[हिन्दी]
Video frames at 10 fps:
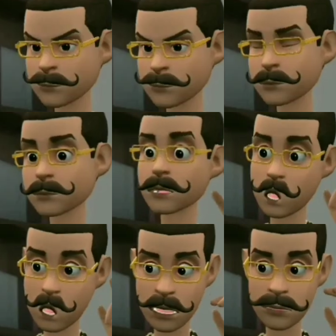वो तो
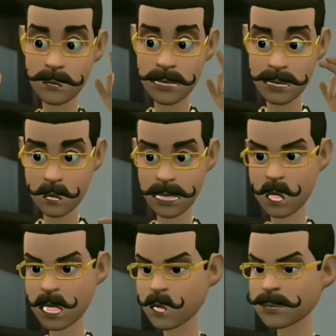ठीक से डॉक्टर साहब
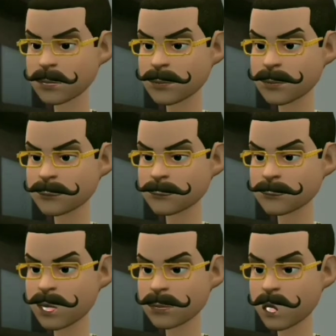पर लेने
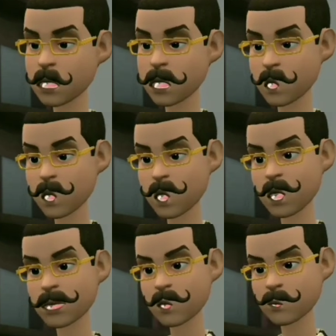किसके साथ है रम के
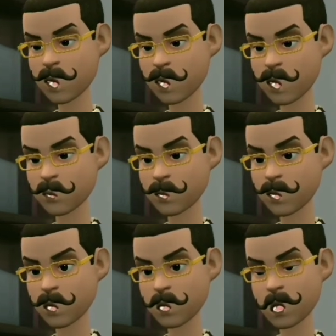साथ या विस्की के
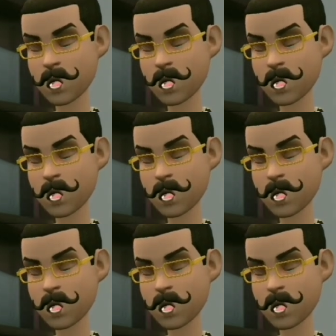साथ